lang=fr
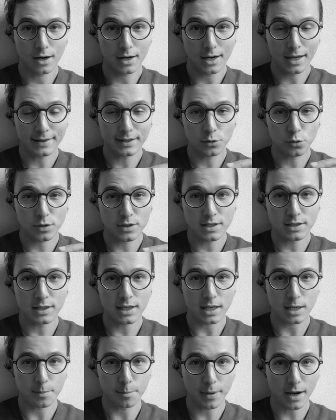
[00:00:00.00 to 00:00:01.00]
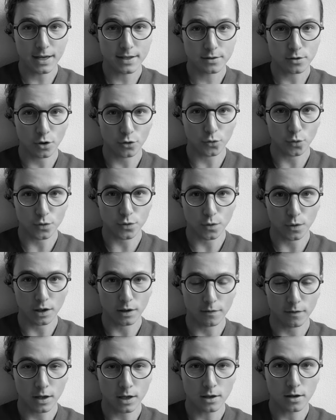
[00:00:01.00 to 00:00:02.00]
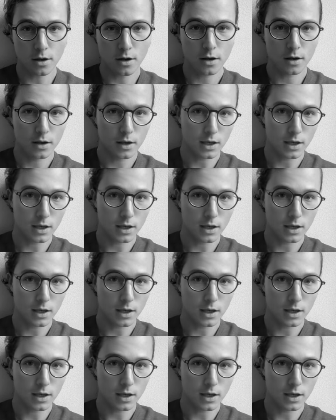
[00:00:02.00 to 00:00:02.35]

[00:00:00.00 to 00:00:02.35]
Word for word: L'adénosine est basse quand on se réveille